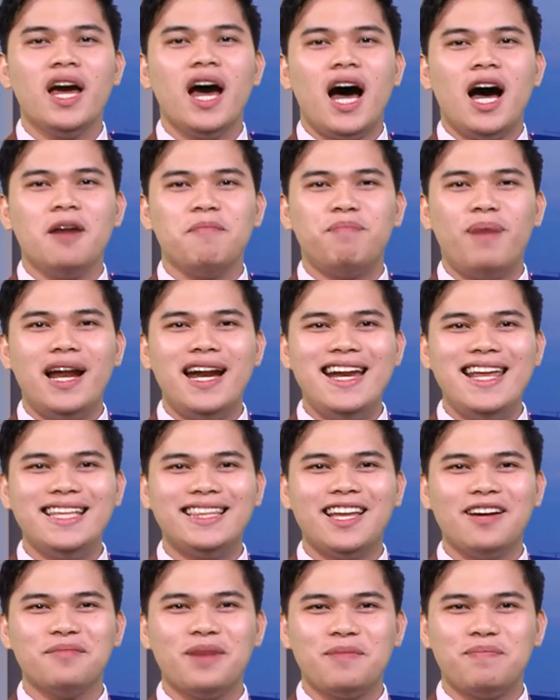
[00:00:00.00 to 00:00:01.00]
Ang
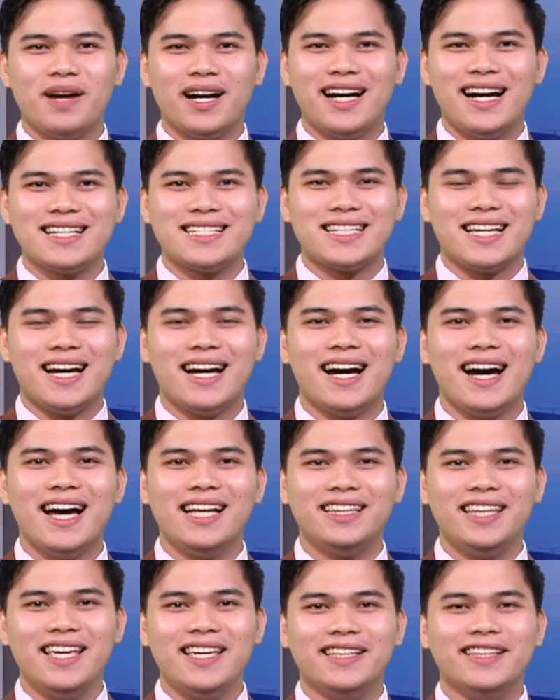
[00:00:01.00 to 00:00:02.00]
balitang may pag-asa,
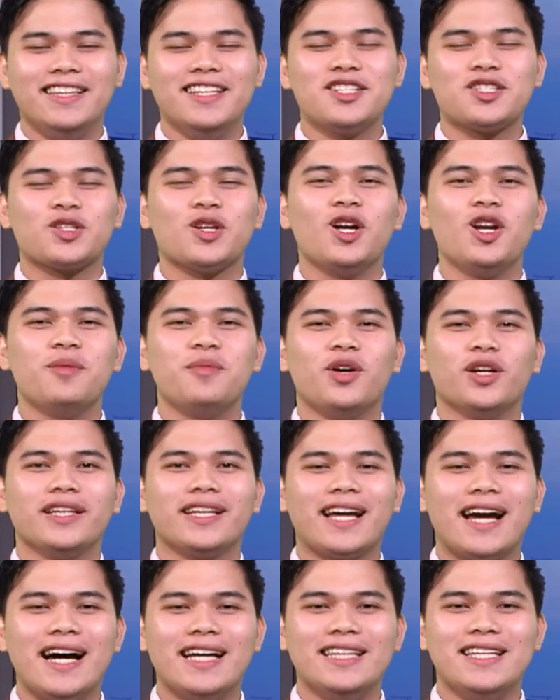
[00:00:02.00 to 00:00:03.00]
hatid ni Solomon
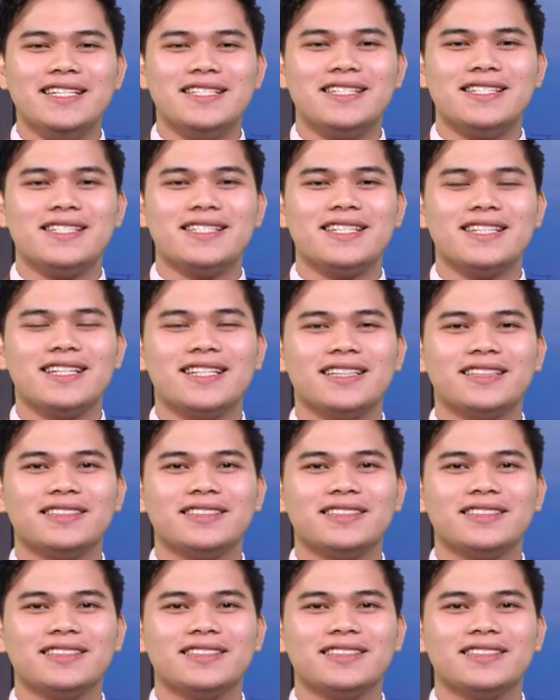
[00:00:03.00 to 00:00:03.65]
Cadiz.